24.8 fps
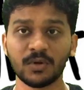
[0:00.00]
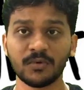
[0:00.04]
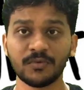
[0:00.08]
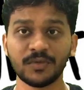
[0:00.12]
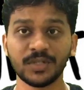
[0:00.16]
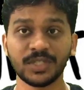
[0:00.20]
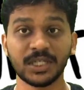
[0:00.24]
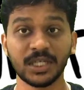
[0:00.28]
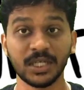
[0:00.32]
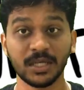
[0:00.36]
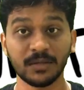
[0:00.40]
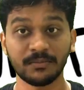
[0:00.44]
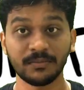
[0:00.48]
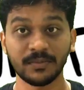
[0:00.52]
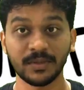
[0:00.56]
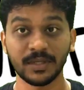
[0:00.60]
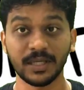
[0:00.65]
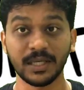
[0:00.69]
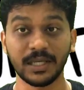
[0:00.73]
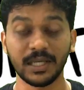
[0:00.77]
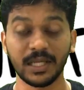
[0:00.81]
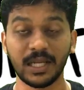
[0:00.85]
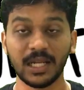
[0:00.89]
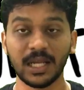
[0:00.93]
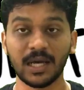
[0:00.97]
ஒரு விஷயம்
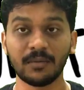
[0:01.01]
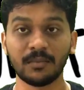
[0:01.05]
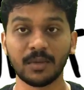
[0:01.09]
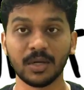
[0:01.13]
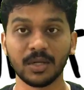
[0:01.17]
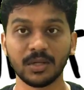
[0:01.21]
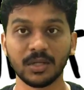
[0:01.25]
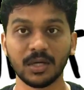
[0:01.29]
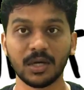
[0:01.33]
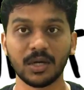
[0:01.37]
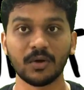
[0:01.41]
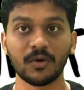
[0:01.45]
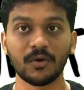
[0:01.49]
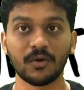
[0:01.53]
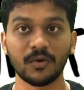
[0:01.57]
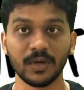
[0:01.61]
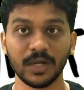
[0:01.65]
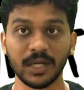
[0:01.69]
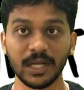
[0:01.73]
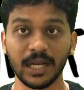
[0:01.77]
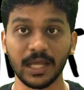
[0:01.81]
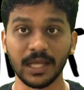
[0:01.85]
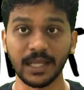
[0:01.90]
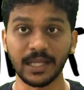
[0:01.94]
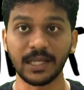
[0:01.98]
இல்லாமல் இருந்தாலோ
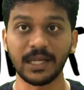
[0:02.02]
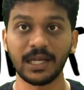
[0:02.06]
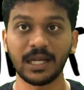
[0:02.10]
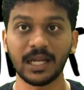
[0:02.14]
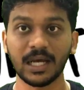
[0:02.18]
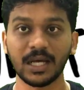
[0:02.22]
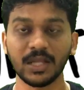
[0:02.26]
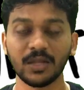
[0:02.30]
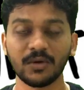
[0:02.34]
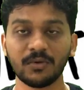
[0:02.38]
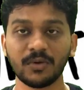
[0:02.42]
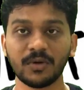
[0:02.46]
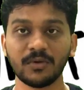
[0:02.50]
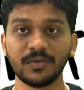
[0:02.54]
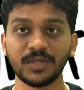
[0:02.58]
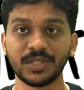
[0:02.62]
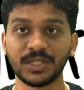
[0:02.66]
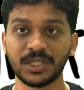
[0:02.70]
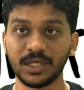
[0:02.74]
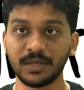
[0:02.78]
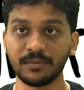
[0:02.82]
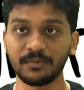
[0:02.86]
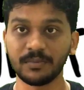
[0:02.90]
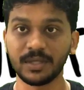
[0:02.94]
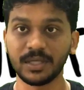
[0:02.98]
இல்லை இல்லாத ஒரு
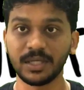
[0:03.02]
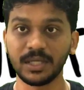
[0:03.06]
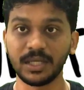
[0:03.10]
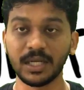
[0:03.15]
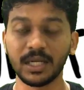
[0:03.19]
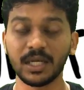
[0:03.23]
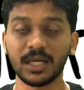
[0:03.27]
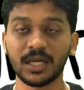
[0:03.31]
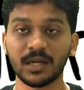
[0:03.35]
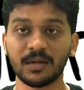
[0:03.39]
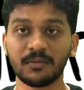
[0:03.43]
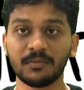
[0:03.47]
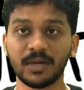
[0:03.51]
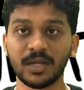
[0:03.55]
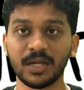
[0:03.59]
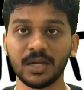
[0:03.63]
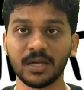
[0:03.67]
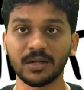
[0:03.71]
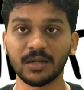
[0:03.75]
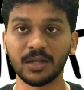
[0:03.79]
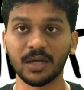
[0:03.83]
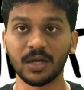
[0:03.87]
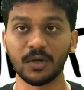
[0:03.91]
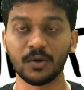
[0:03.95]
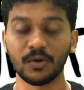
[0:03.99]
விஷயம் இருக்கிற மாதிரி
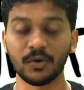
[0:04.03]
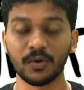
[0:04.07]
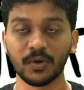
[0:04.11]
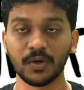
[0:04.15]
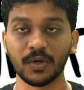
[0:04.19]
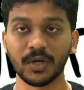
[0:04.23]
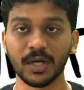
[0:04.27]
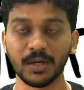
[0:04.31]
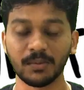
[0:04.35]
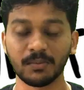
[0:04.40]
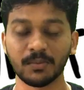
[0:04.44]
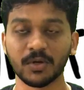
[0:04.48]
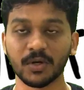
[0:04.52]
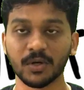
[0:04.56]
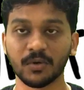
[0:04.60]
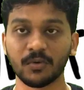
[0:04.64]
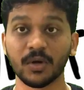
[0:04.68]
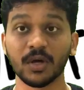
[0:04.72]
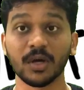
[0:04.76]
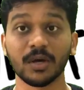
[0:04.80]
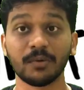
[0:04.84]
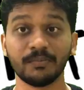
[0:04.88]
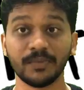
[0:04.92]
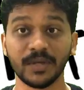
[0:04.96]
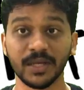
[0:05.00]
இருந்தாலோ நம்மளோட
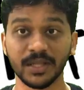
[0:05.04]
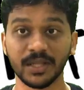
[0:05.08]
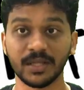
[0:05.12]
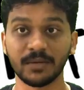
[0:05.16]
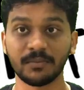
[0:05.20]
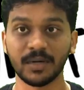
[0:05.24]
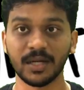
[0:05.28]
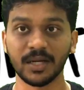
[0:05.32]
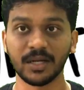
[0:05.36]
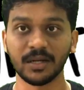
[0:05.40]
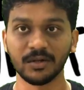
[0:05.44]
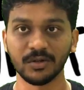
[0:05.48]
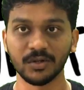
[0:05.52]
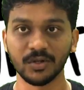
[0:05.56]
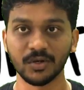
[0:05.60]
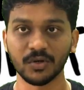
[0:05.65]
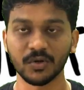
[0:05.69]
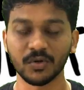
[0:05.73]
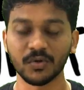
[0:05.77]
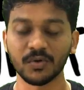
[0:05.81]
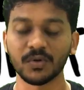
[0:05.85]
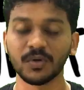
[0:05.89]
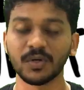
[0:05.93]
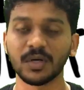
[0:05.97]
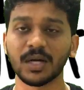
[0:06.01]
உலகம் எந்த மாதிரி
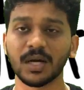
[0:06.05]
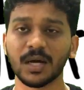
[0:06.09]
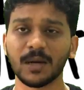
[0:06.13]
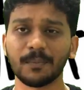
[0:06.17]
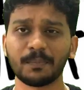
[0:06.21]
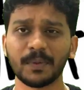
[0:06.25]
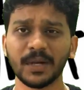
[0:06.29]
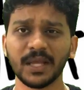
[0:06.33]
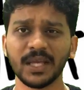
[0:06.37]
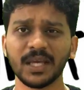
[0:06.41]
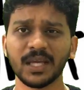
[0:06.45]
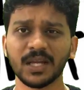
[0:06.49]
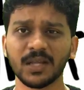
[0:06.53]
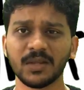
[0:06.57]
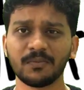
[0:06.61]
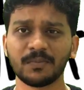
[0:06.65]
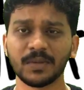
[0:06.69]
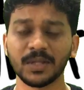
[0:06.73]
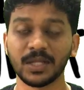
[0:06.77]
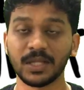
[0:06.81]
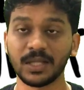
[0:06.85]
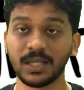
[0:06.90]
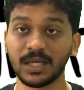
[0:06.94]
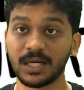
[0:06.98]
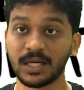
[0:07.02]
இருந்திருக்கும் அப்படிங்கிறத
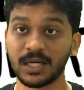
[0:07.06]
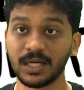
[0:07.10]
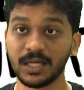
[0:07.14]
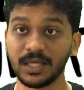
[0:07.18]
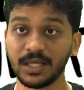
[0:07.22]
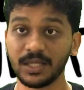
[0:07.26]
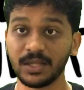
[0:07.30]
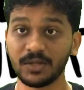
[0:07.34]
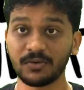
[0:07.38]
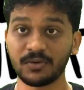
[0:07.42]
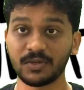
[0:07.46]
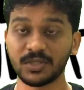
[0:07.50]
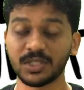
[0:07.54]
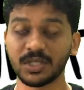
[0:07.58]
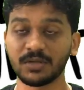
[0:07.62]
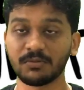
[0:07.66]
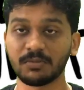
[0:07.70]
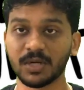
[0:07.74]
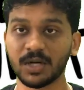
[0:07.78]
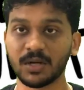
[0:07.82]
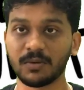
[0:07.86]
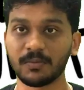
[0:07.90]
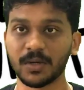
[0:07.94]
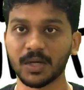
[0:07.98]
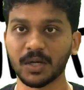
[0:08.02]
பற்றி தான் இந்த ஒரு
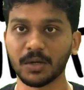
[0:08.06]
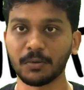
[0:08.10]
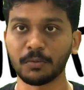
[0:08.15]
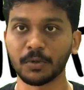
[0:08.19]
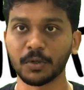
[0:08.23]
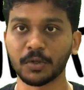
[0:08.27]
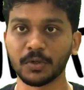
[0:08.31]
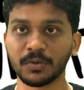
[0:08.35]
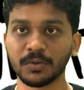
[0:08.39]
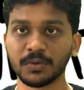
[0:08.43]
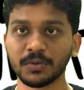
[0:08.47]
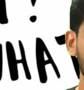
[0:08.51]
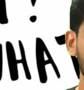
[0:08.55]
செக்மெண்ட்டில் பார்க்க போகிறோம்